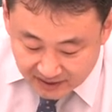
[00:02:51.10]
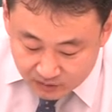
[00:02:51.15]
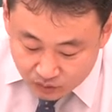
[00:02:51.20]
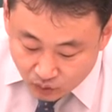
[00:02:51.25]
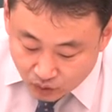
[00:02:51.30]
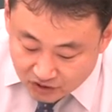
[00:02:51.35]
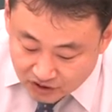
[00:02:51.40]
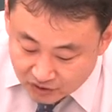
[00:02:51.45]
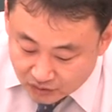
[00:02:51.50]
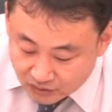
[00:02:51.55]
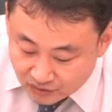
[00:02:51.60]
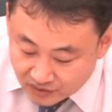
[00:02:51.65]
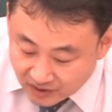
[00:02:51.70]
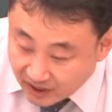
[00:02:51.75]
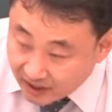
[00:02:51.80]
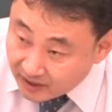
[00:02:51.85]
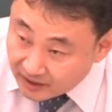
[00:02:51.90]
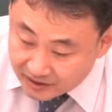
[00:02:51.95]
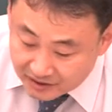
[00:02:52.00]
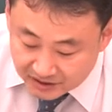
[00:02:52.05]
도시군
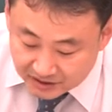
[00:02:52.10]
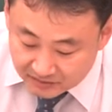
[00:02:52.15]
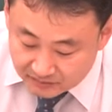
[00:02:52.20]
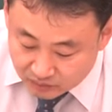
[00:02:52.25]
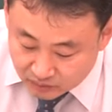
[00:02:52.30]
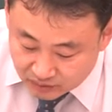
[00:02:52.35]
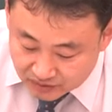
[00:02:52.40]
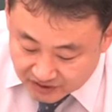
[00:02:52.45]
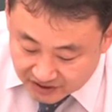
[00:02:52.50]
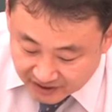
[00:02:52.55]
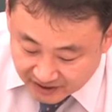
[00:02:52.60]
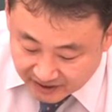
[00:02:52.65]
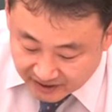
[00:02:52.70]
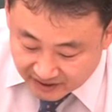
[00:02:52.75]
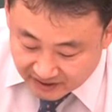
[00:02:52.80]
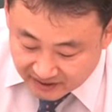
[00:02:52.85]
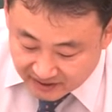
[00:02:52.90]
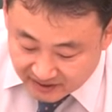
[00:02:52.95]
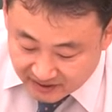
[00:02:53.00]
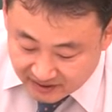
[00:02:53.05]
계획설 부지
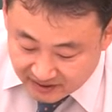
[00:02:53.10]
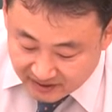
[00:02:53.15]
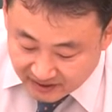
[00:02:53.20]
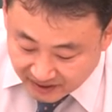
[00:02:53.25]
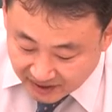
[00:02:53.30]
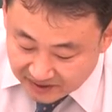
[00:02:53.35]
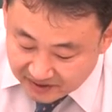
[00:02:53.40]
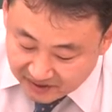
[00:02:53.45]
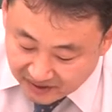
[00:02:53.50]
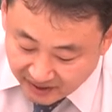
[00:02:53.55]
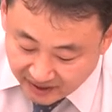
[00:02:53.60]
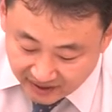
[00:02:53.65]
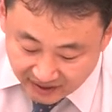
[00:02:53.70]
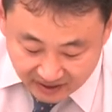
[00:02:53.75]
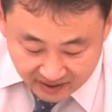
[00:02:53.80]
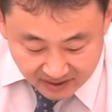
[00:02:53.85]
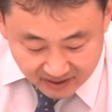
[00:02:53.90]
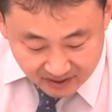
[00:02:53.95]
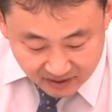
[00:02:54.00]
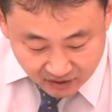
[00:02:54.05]
에서의
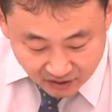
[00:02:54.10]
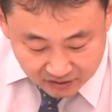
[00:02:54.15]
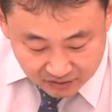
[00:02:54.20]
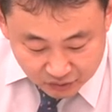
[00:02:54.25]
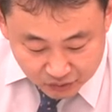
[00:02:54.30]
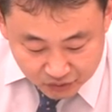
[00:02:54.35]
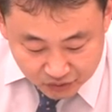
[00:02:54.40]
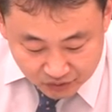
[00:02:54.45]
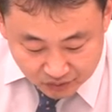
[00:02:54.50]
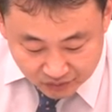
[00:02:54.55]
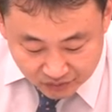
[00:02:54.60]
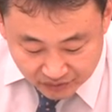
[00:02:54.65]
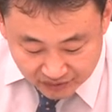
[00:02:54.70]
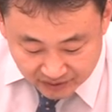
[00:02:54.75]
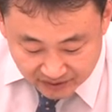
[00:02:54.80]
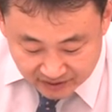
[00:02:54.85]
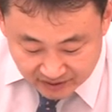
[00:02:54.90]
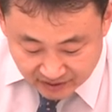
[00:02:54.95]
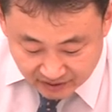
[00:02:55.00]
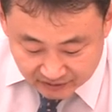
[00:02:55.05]

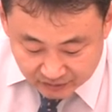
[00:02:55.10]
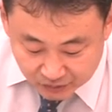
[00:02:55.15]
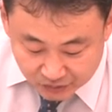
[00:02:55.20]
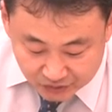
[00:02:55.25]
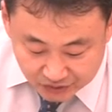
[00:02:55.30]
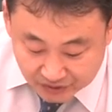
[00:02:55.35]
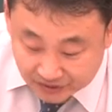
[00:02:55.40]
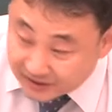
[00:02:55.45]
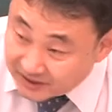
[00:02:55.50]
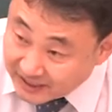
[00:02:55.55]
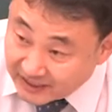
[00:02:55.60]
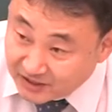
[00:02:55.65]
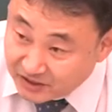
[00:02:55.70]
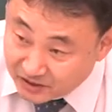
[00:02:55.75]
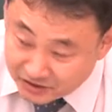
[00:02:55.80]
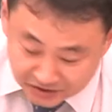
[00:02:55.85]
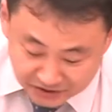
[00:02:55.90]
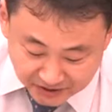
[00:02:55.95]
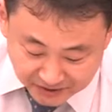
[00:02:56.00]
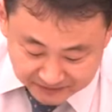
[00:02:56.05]
건축물 건축
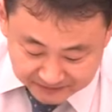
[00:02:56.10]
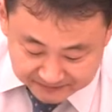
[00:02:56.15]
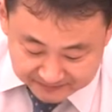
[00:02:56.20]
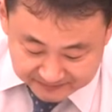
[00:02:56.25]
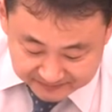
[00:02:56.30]
차시였죠.